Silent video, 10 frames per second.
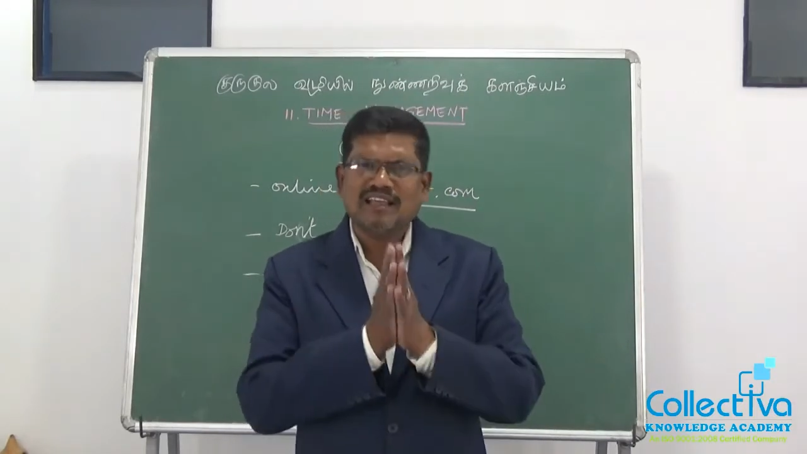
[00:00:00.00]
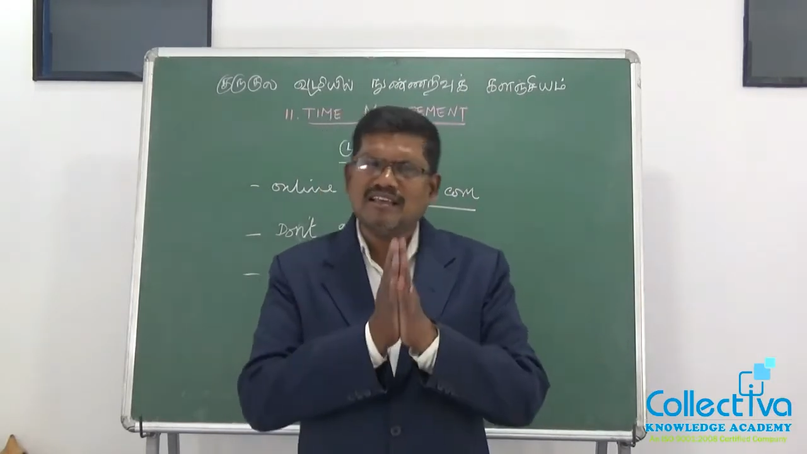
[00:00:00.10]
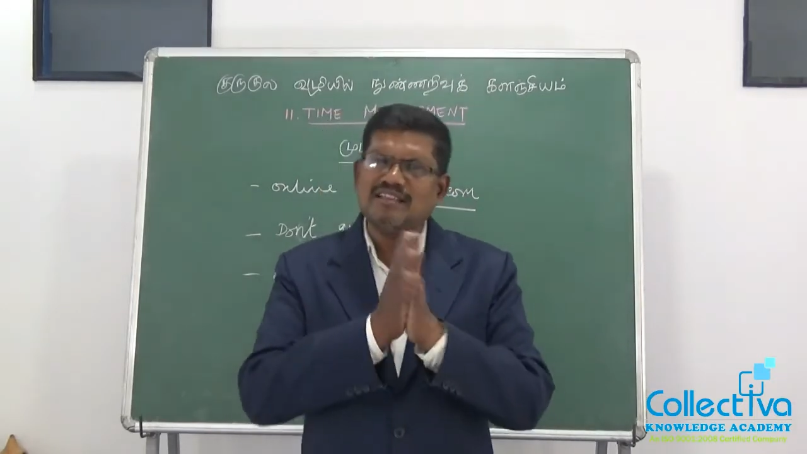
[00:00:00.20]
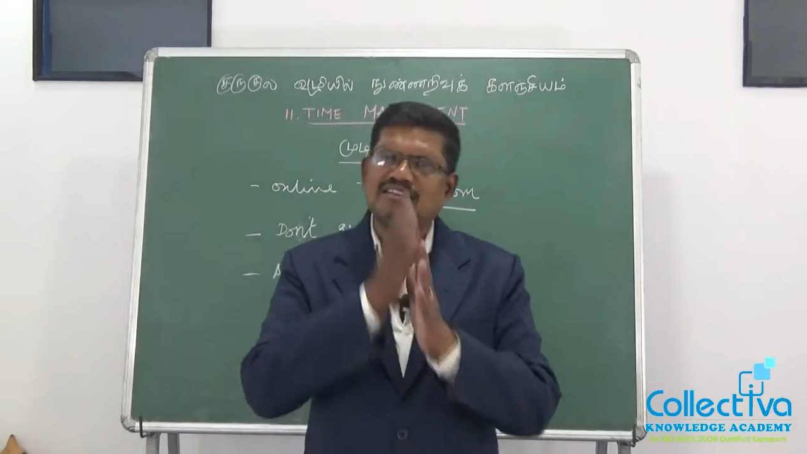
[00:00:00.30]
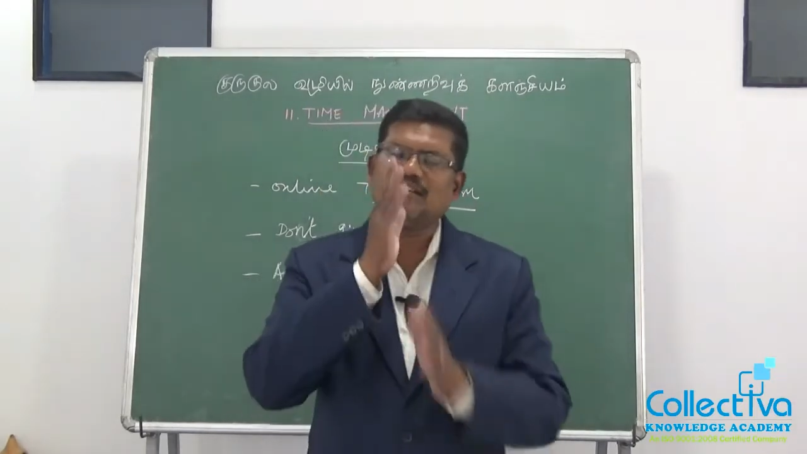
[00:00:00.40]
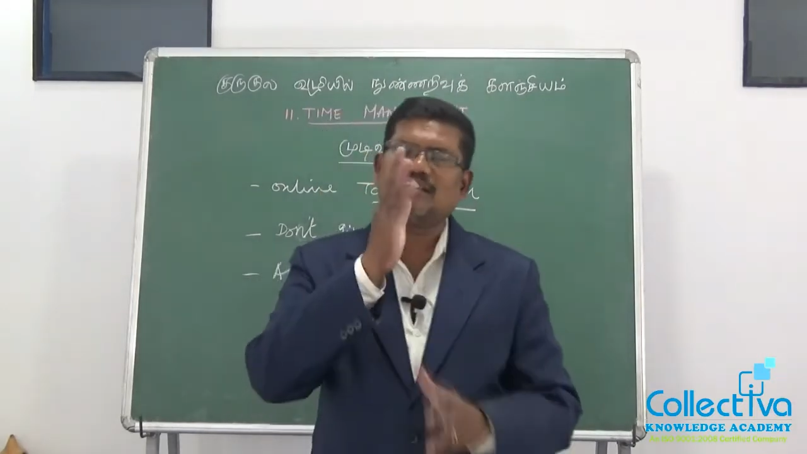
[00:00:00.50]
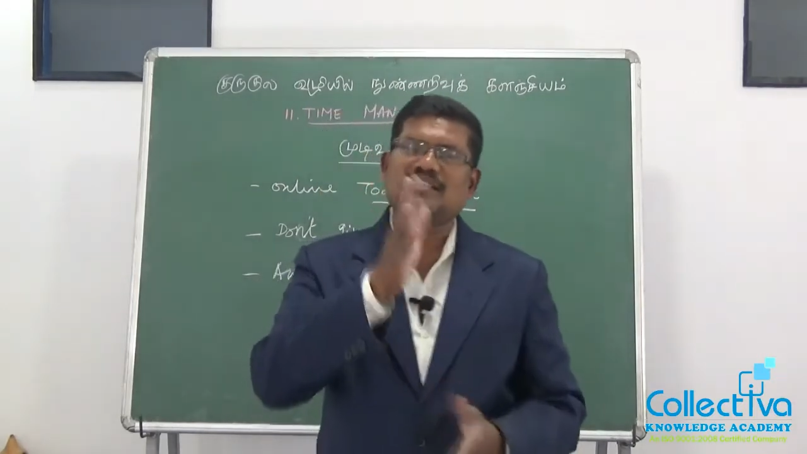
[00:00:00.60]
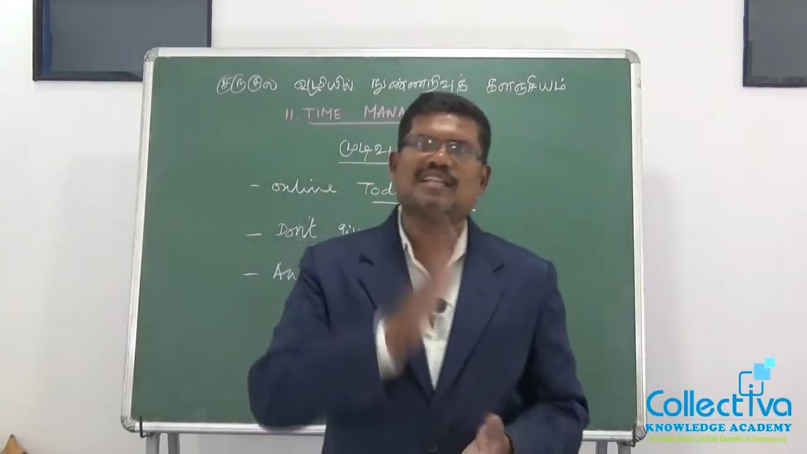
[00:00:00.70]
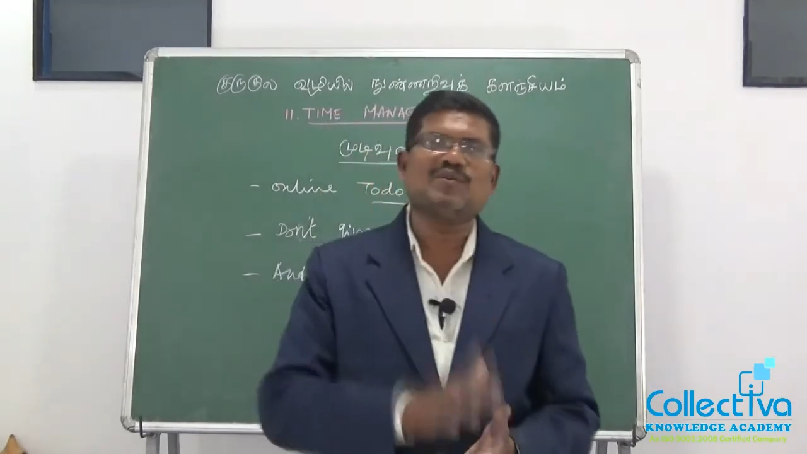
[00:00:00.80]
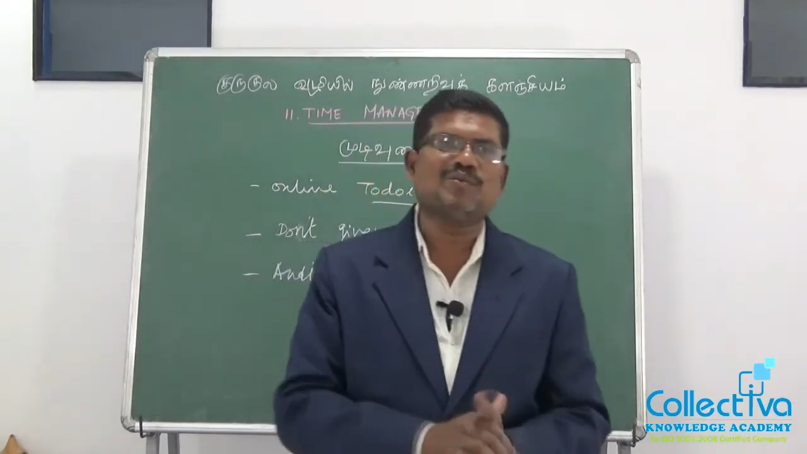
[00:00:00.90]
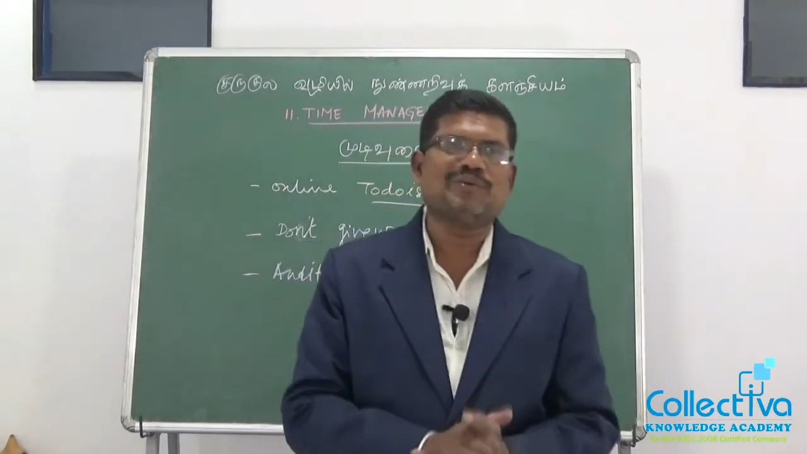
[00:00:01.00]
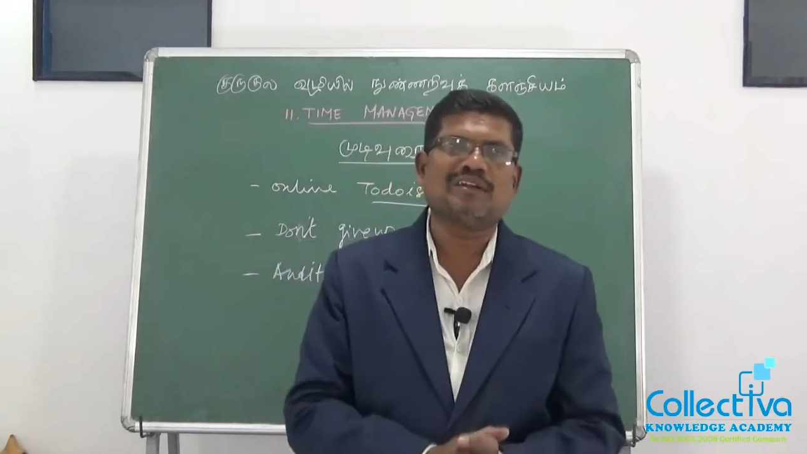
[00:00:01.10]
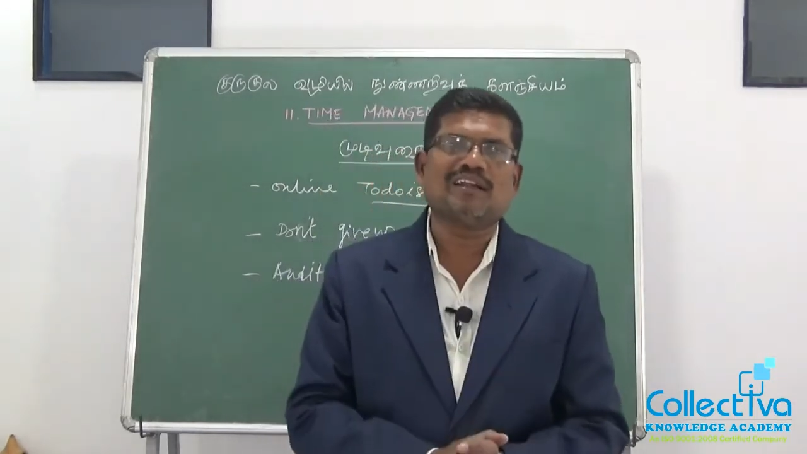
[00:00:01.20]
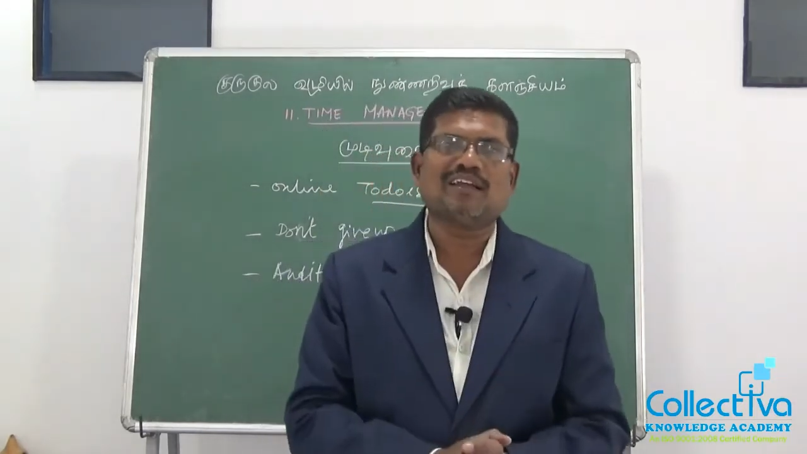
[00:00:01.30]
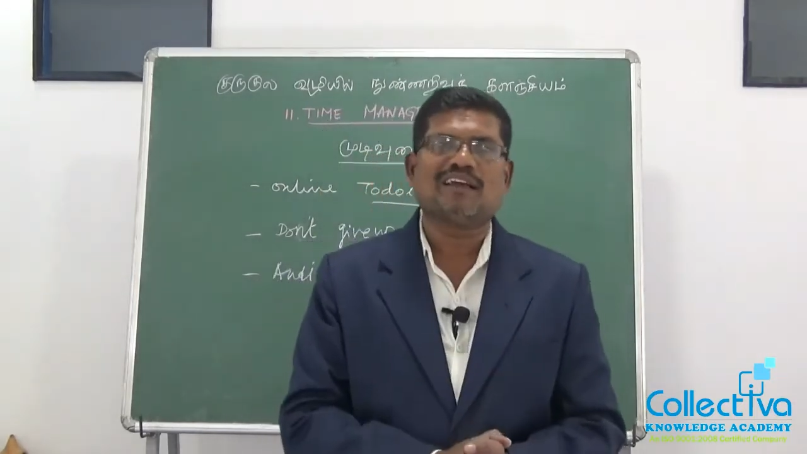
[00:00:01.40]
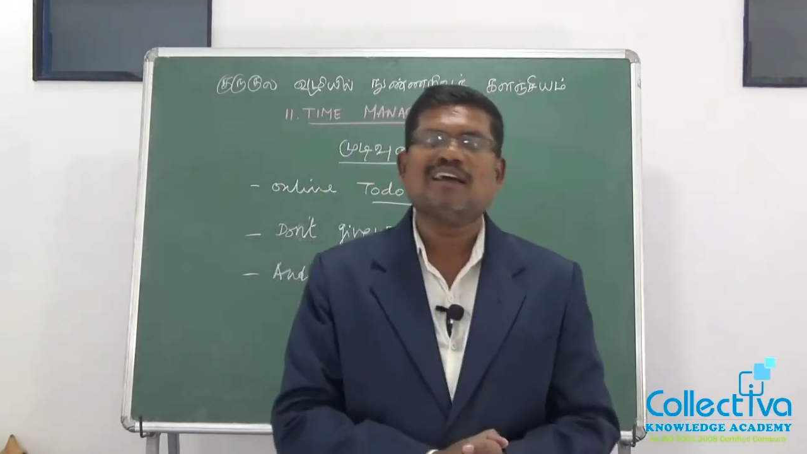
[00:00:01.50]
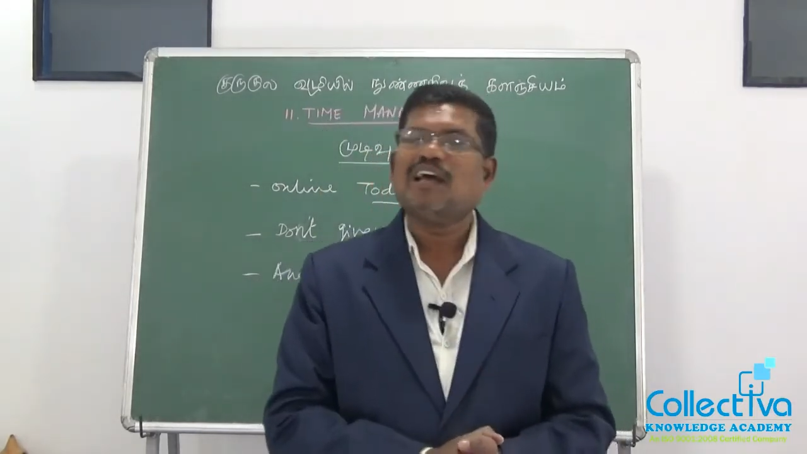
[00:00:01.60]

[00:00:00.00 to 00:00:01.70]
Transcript: எது எதுக்கு நான் செலவு பண்ணுறேன்